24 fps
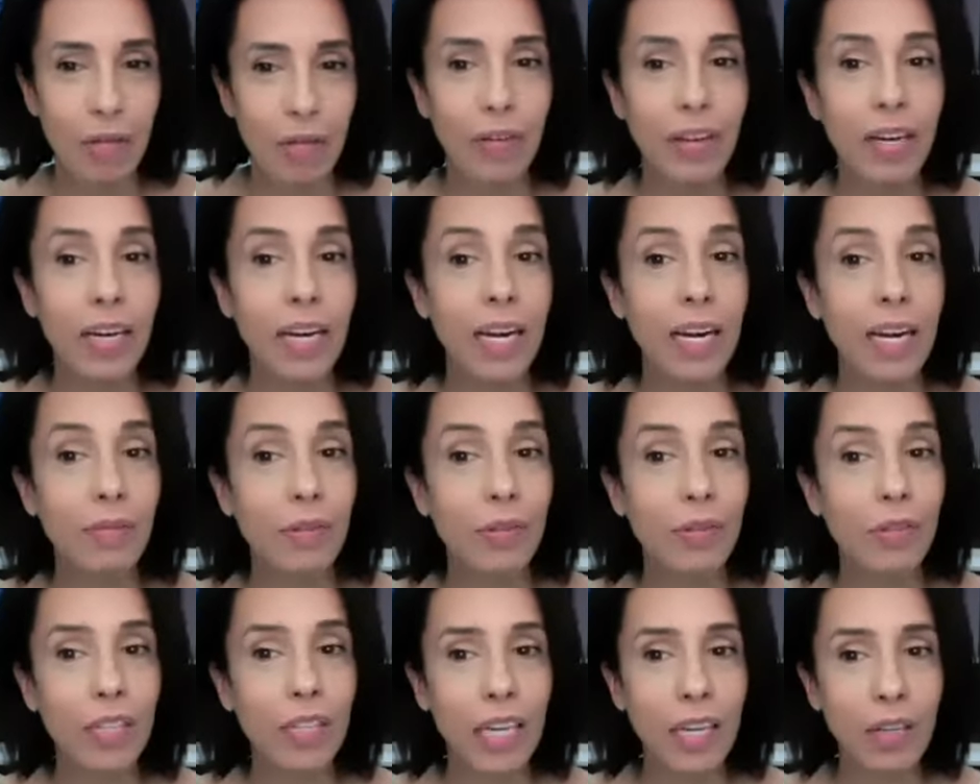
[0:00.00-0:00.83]
Faites
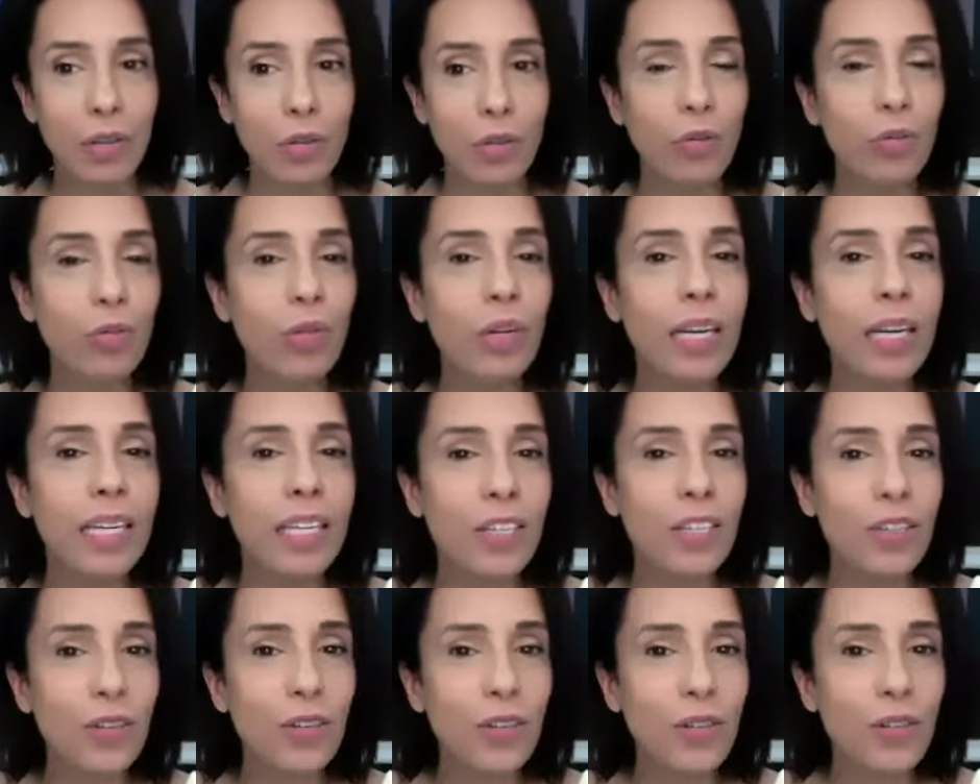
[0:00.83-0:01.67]
l'inventaire de toutes les
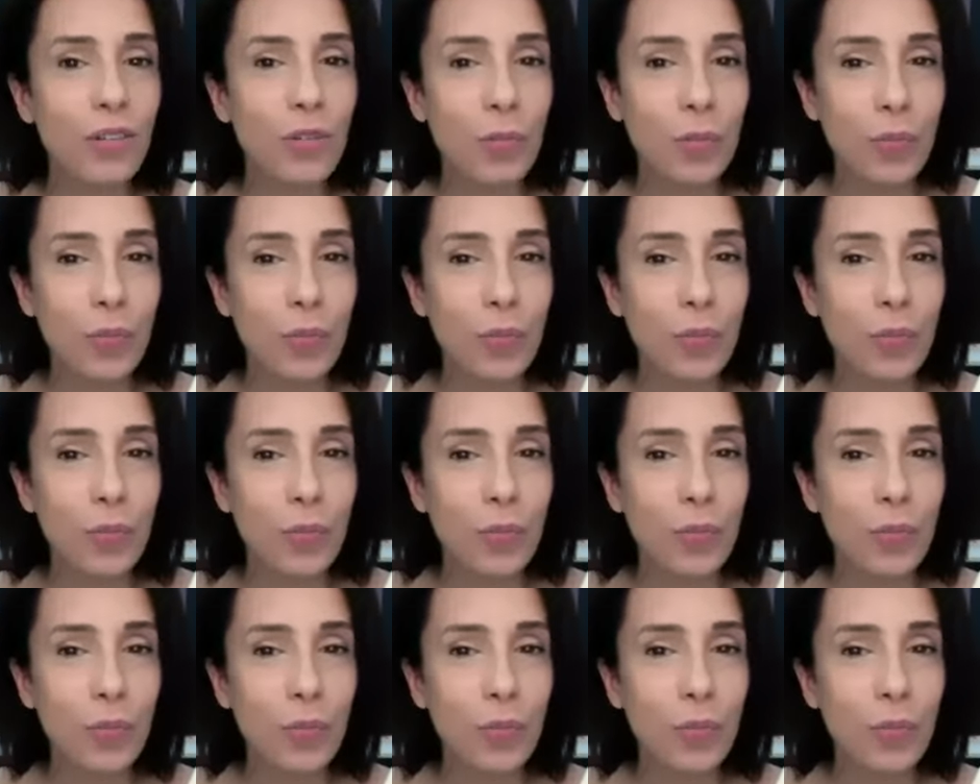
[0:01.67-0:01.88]
choses